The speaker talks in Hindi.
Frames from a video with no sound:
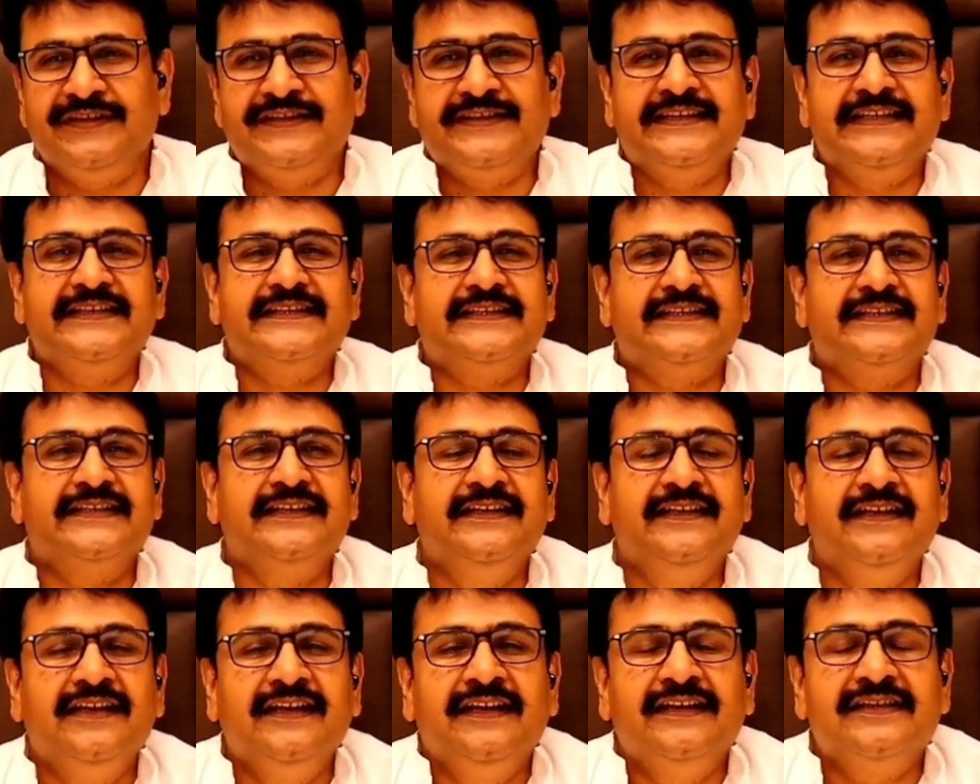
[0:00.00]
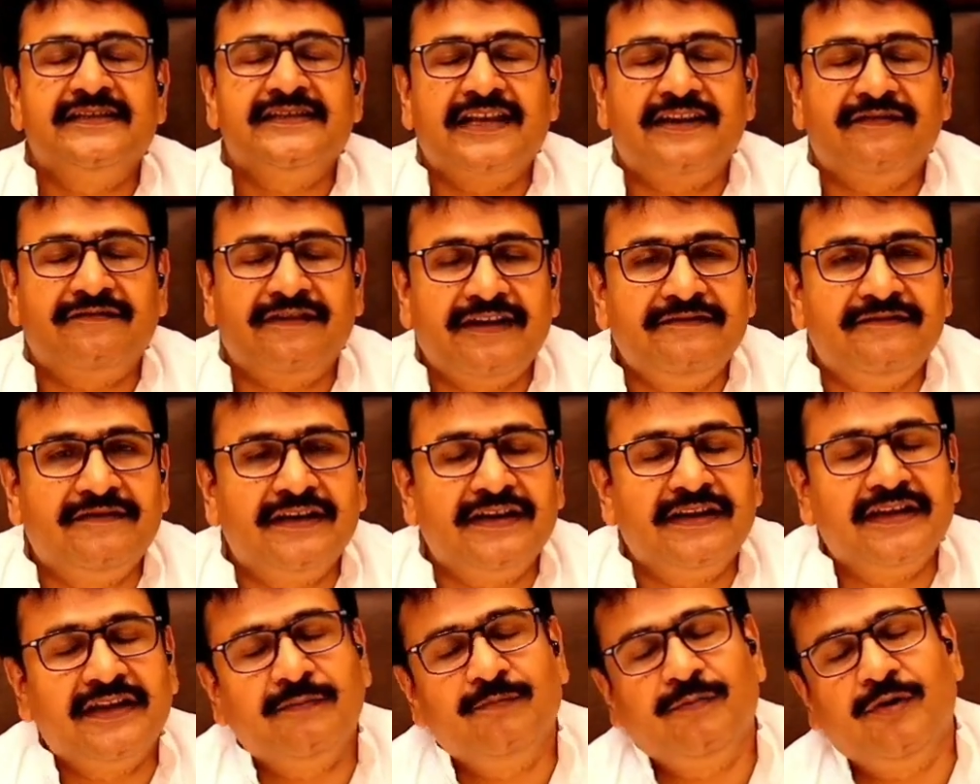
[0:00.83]
बिज़नेस सरवाइव
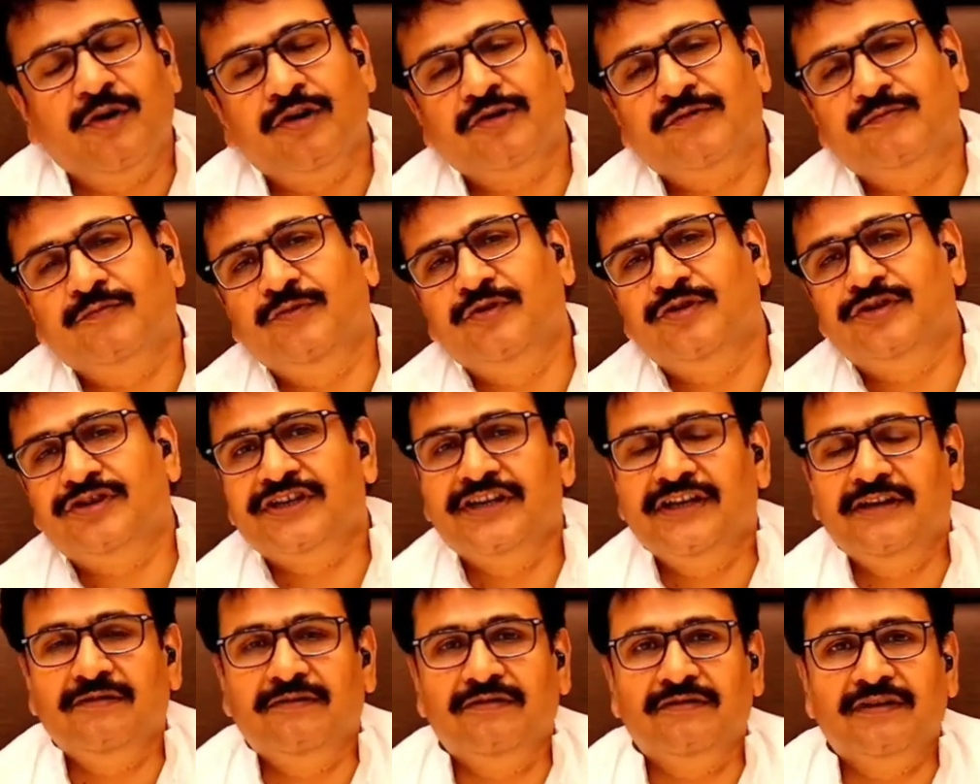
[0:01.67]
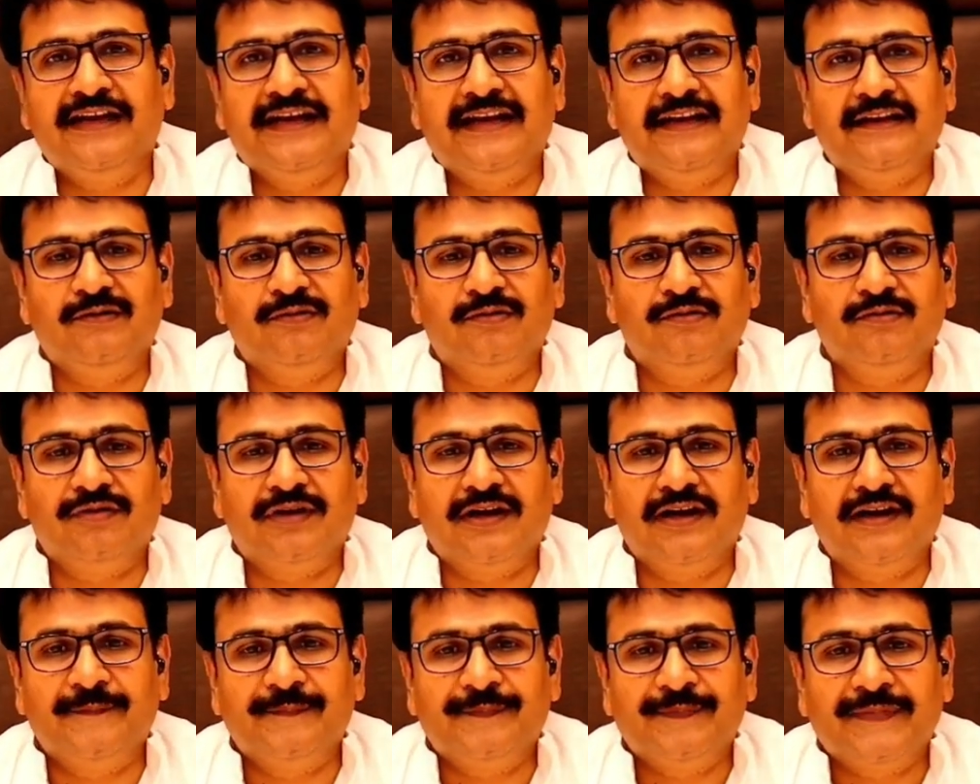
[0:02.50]
करना बहुत मुश्किल हो गया है लोगों
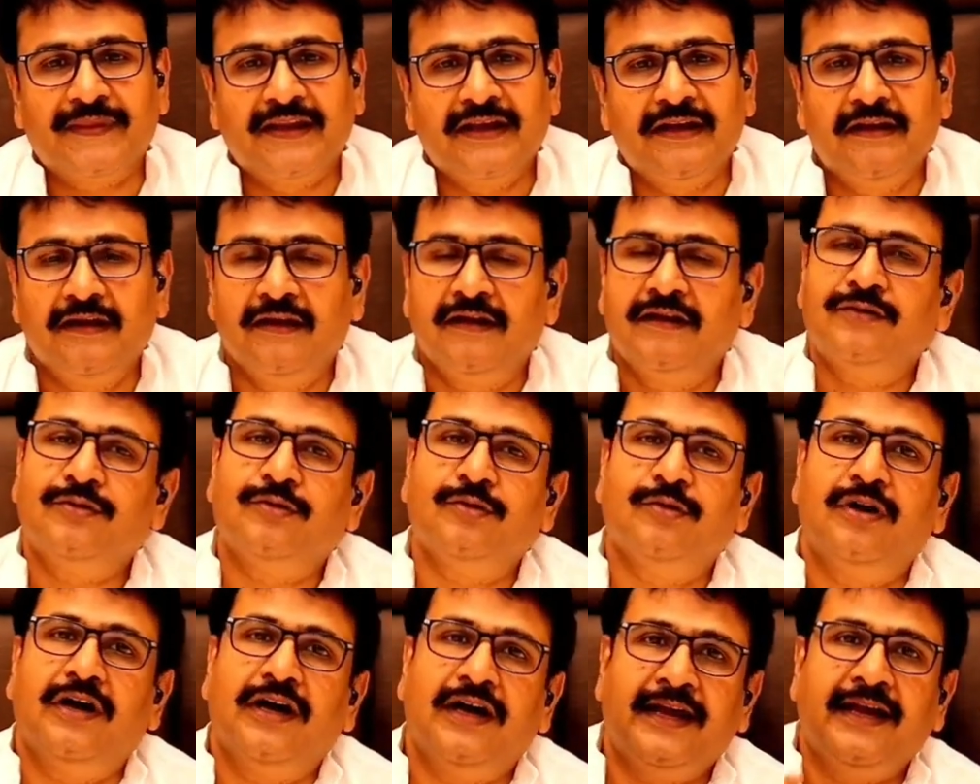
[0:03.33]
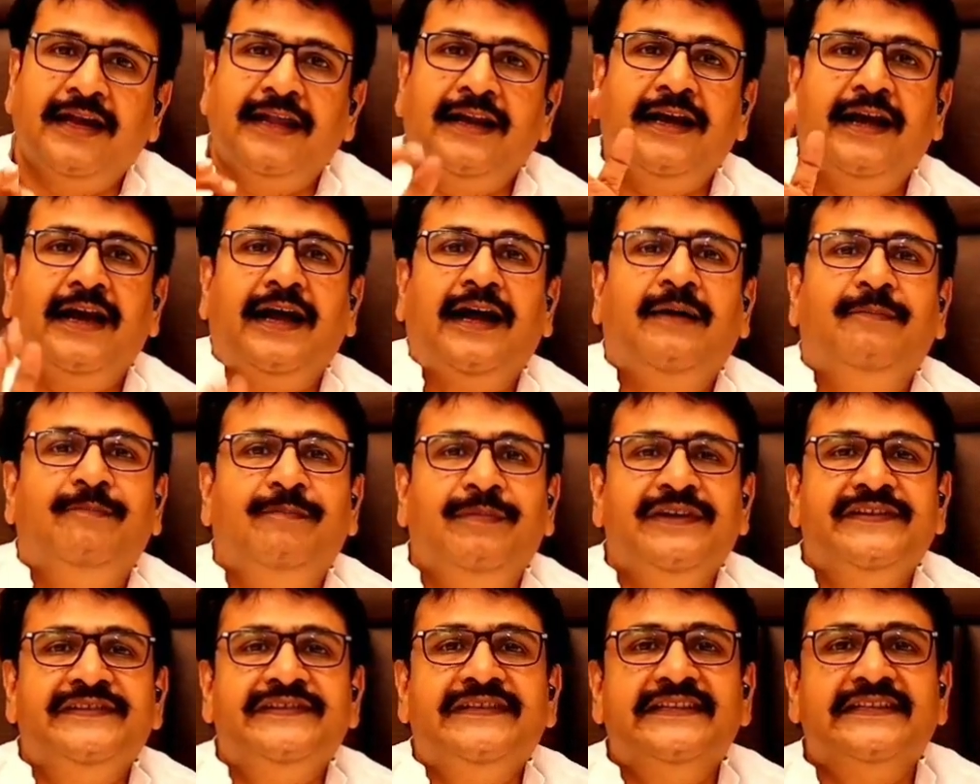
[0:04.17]
का जी तो अगर आप
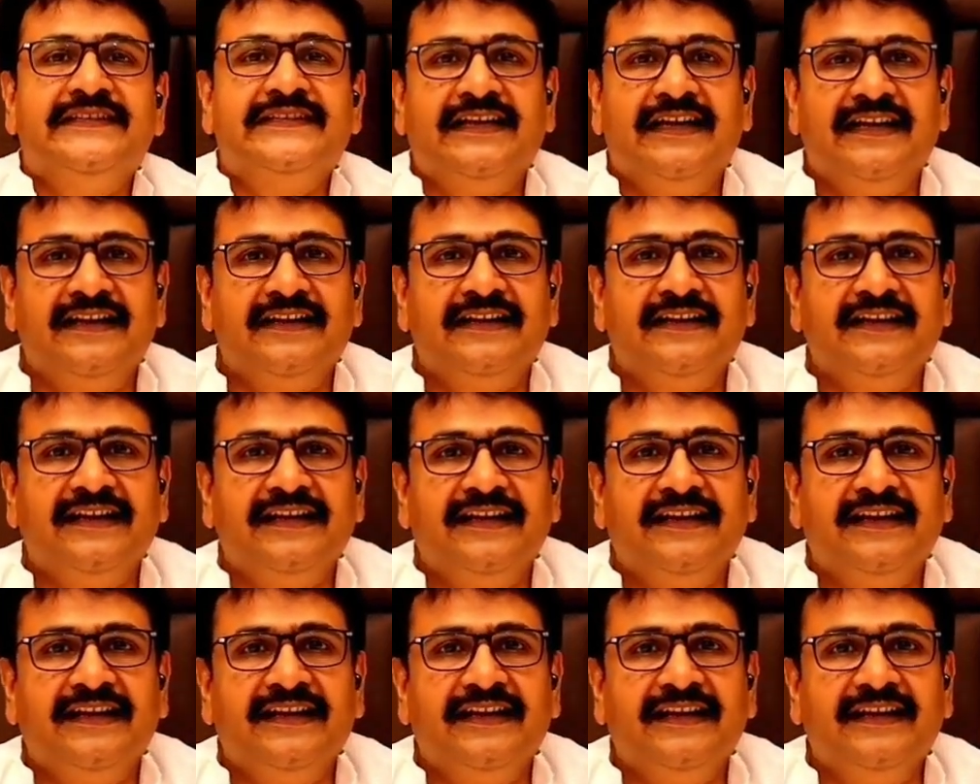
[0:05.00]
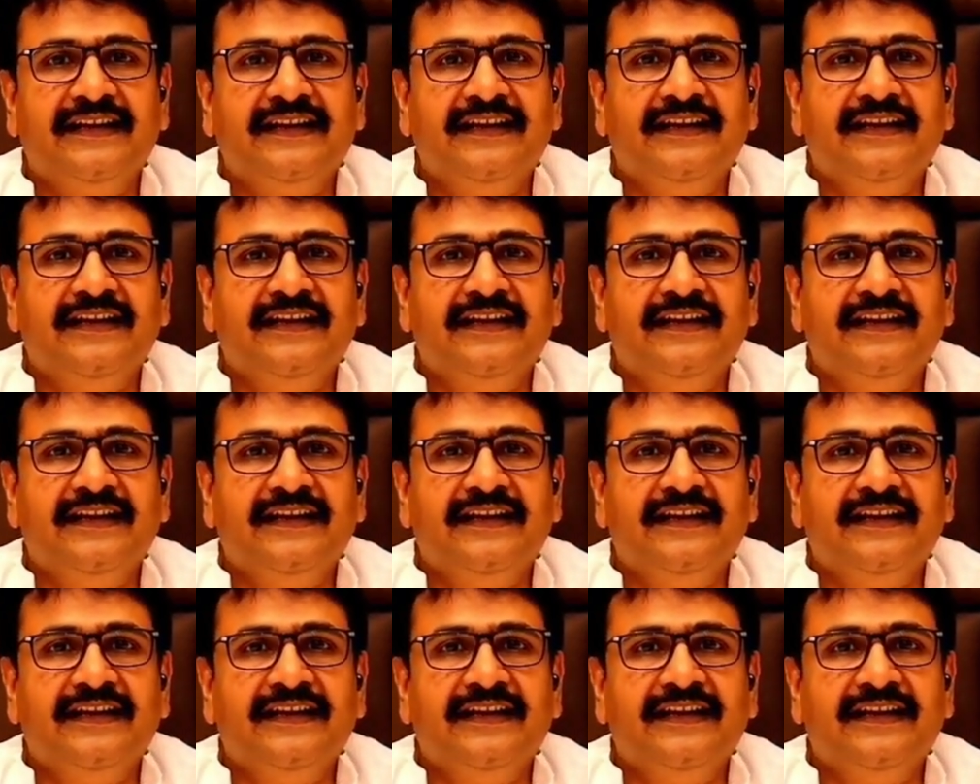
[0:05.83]
बिज़नेस कर रहे हैं